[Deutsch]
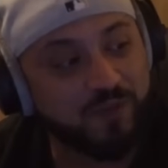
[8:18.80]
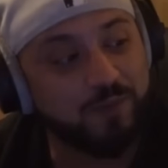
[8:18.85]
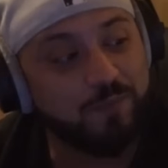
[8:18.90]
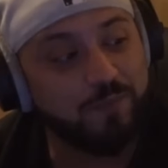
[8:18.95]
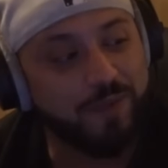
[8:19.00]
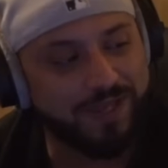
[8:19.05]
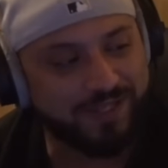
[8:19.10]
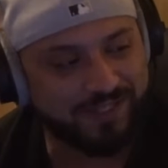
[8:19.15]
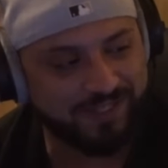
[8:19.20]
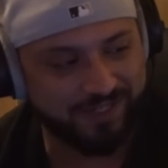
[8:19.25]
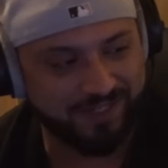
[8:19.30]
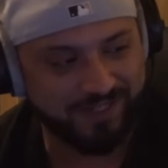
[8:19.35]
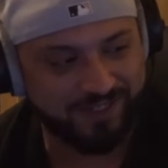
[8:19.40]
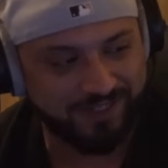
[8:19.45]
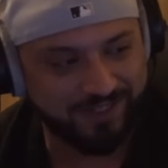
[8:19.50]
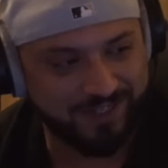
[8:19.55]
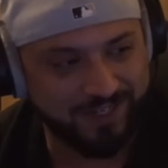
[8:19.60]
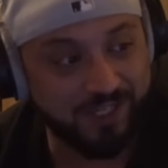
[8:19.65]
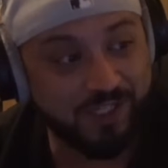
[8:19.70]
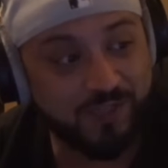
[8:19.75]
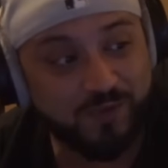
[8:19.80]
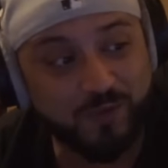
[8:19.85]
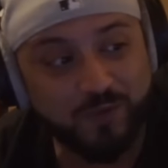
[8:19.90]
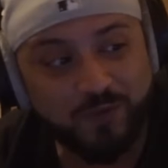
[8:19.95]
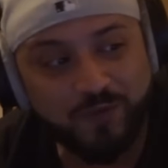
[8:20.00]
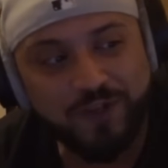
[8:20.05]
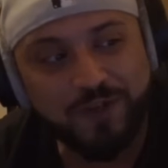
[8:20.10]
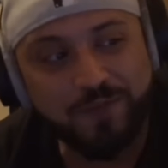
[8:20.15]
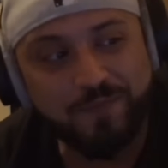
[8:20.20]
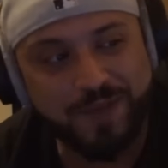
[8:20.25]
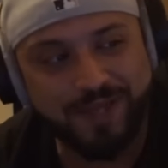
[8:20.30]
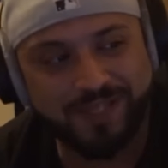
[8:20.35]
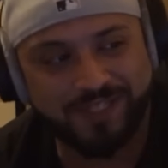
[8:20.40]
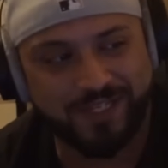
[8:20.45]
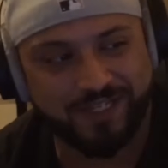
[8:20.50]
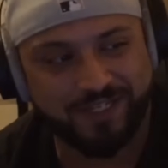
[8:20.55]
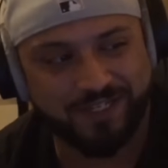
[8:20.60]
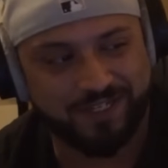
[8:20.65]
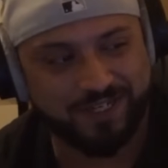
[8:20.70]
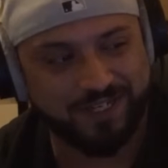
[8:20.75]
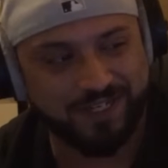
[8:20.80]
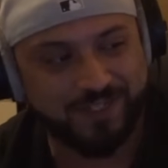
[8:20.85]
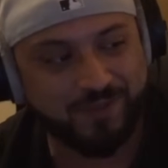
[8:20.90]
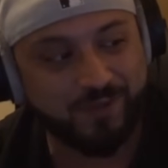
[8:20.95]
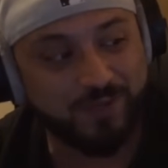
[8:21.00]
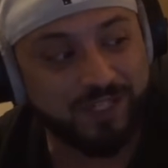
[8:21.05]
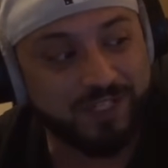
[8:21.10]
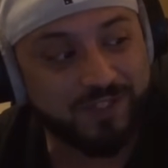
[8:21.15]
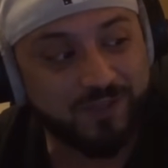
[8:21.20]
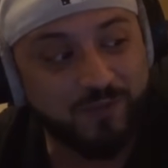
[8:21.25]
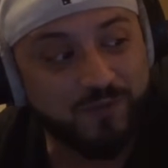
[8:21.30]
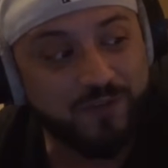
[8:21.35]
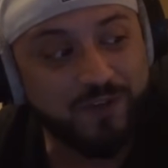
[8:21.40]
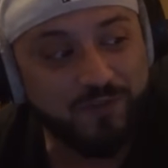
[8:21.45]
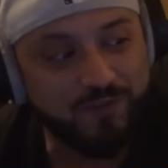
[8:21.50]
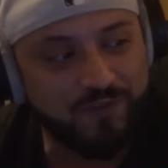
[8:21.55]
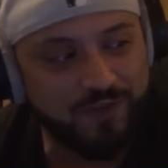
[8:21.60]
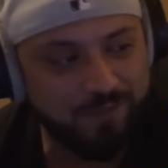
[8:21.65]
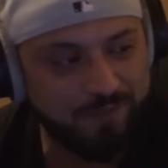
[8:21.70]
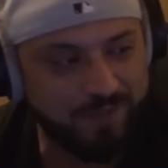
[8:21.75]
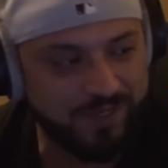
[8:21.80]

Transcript: wird besser. Es wird viel besser, Digga. Es wird jetzt viel, viel